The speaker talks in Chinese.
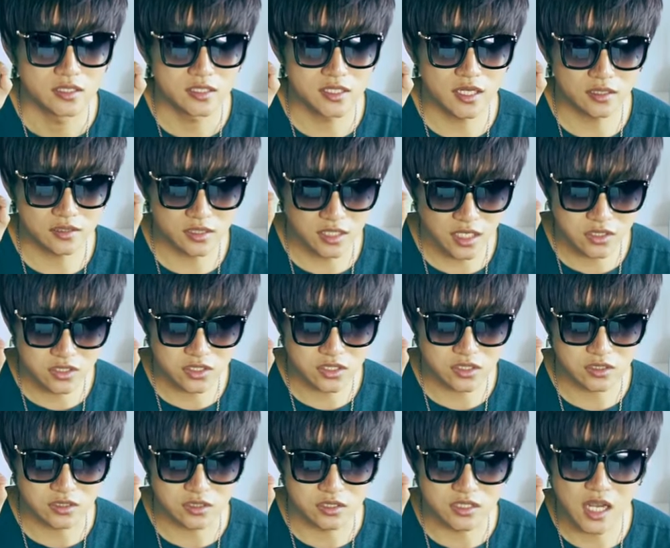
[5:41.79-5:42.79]
将电
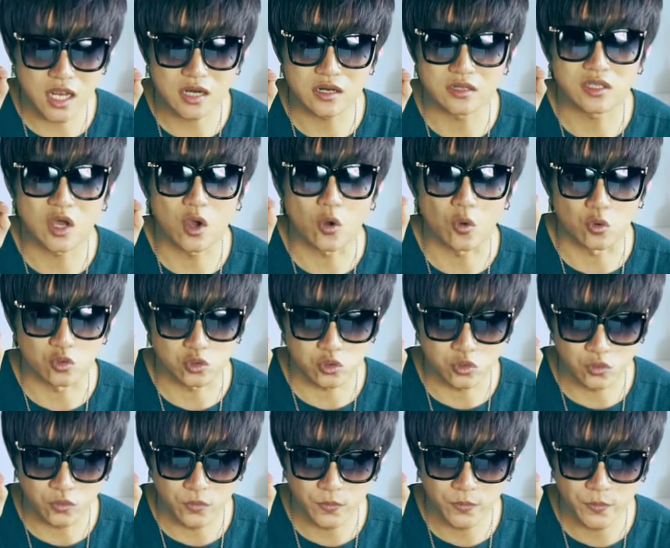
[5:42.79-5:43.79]
池加热到五
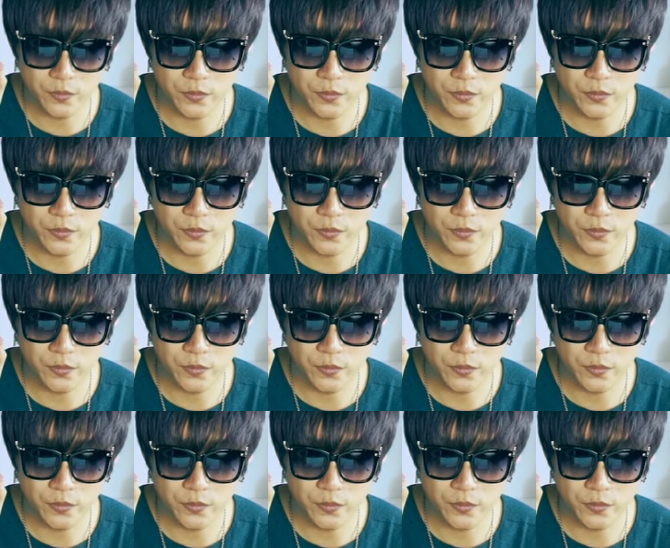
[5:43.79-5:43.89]
度，